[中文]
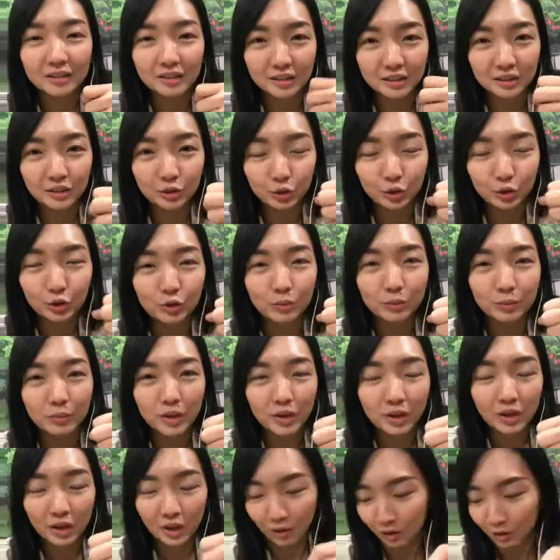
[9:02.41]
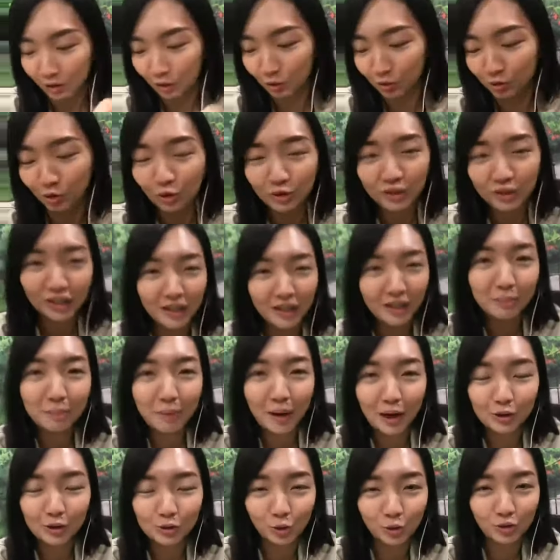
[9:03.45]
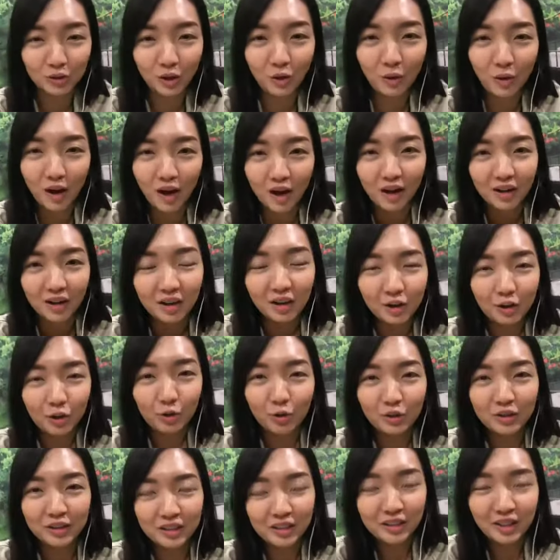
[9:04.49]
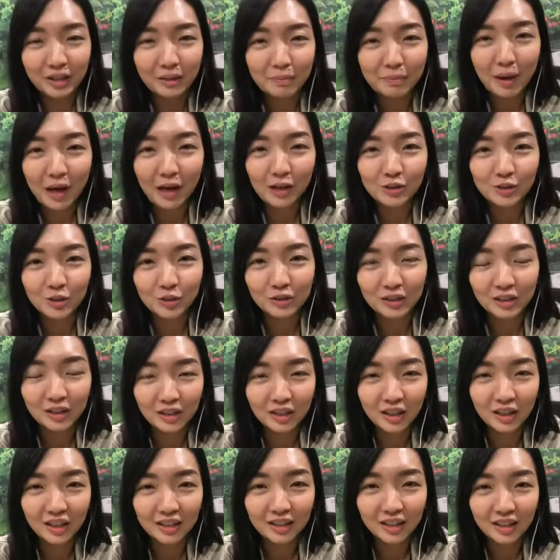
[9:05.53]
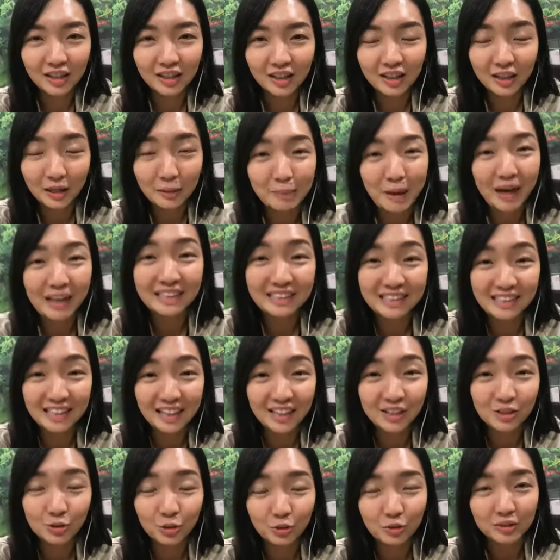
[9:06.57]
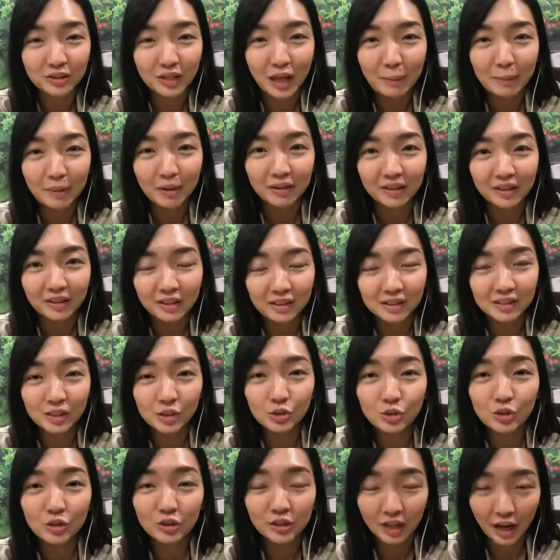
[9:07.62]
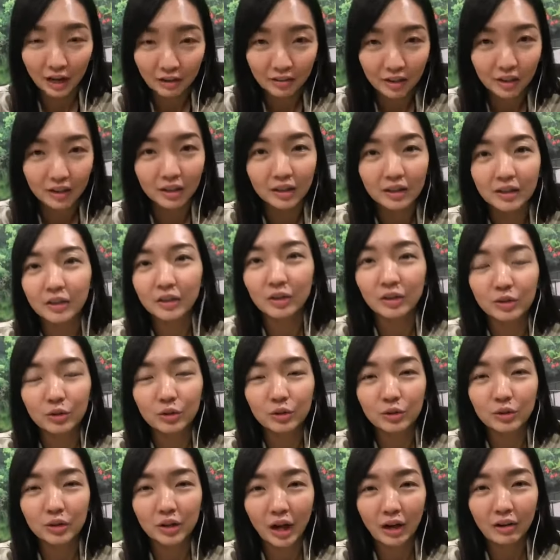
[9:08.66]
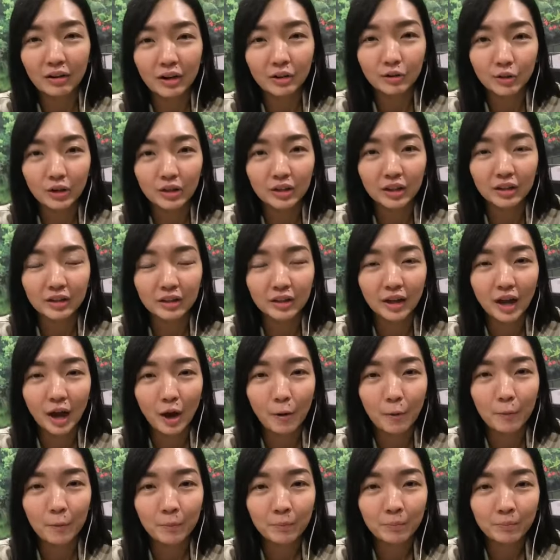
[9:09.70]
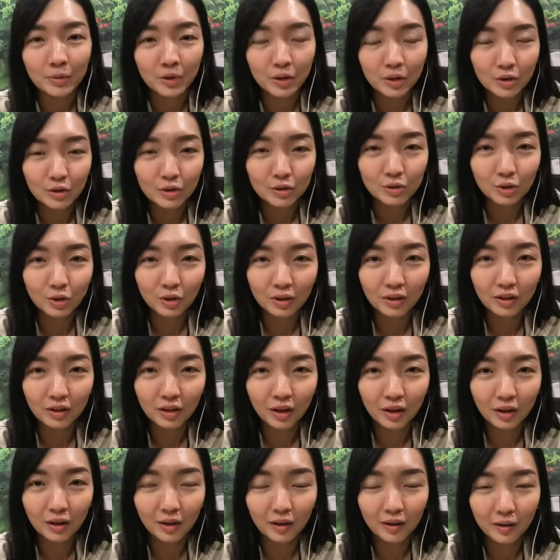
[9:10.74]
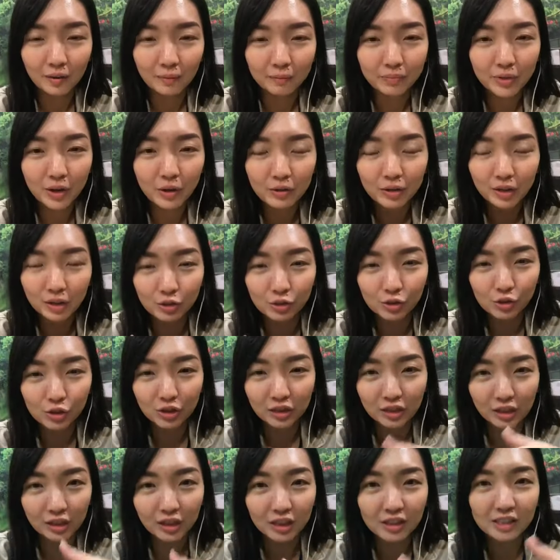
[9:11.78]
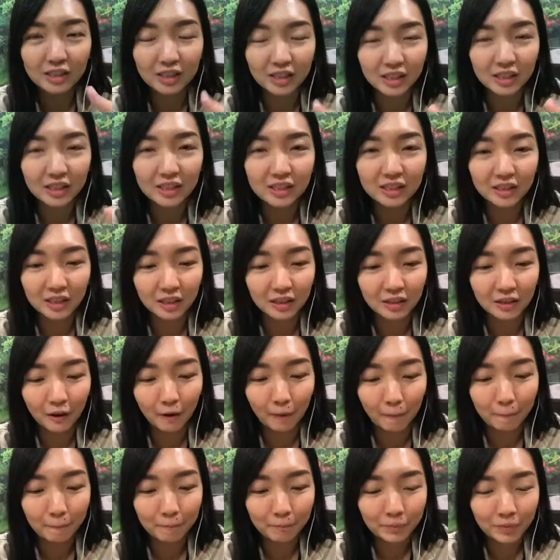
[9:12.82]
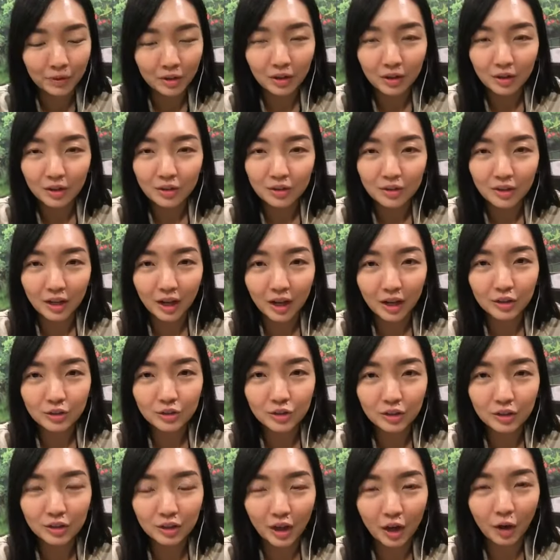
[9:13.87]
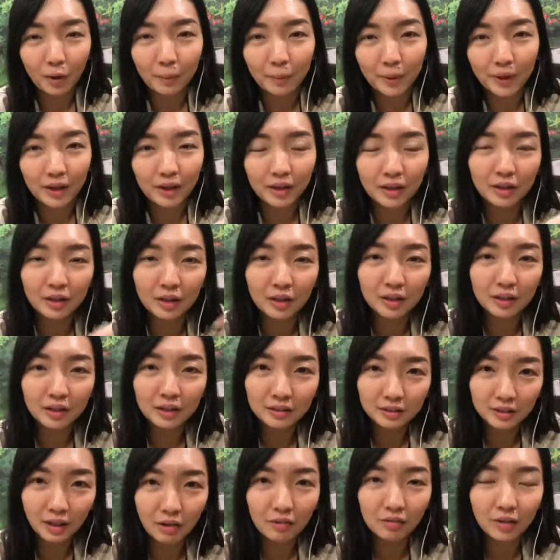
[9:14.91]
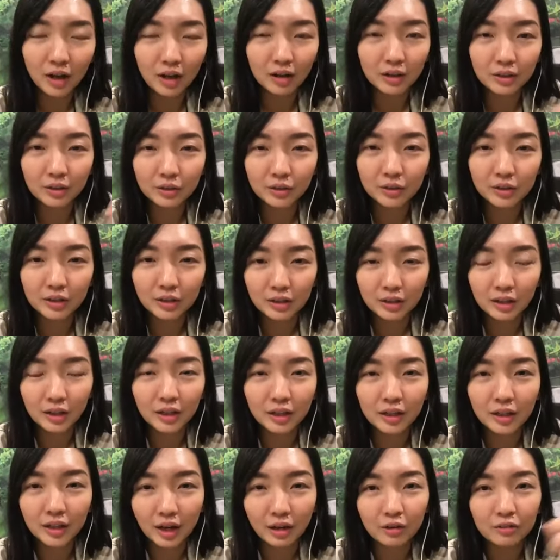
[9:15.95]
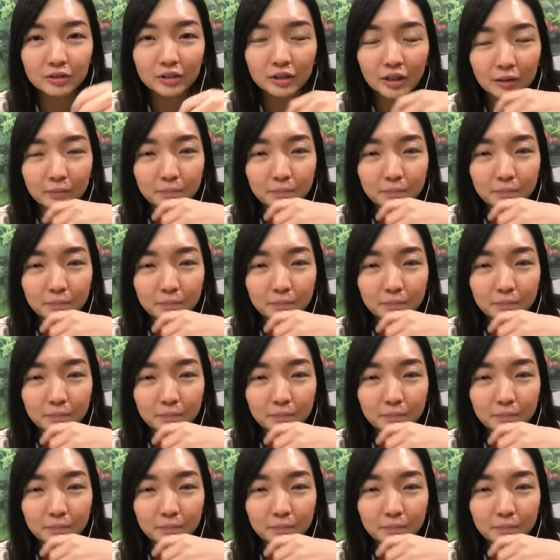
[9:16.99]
菌，因为有时候你淋巴肿的话，如果你淋巴肿，你的那个淋巴结肿，代表你的细菌感染很感染源很高，所以呃要根据你的情形哈，来去调配一个一到两个月的那个疗程。